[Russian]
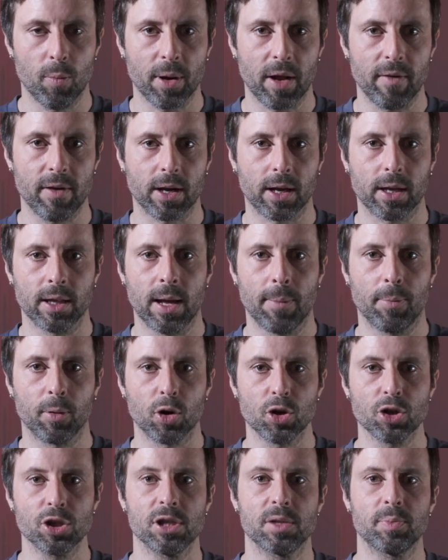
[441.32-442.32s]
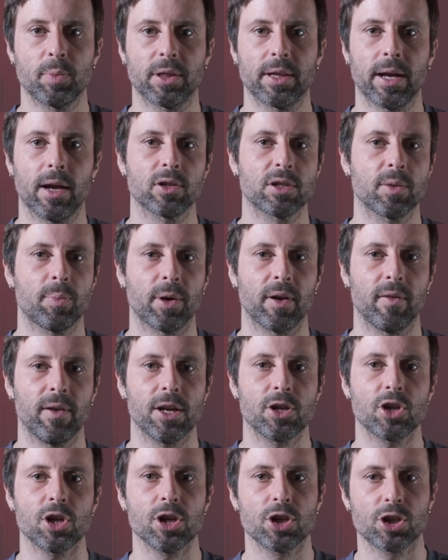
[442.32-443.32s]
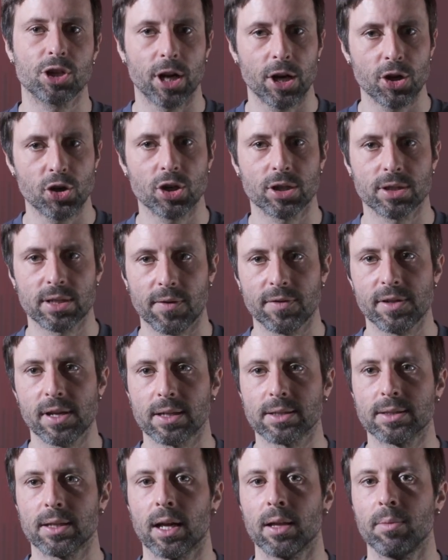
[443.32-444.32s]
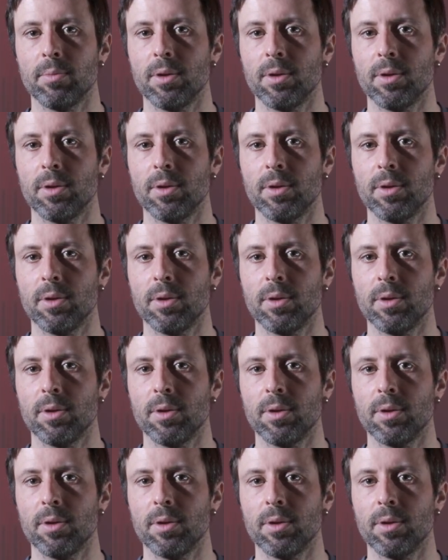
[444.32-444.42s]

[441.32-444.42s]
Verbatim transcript: проверке на прочность пытаются привлечь и женщин со всех стран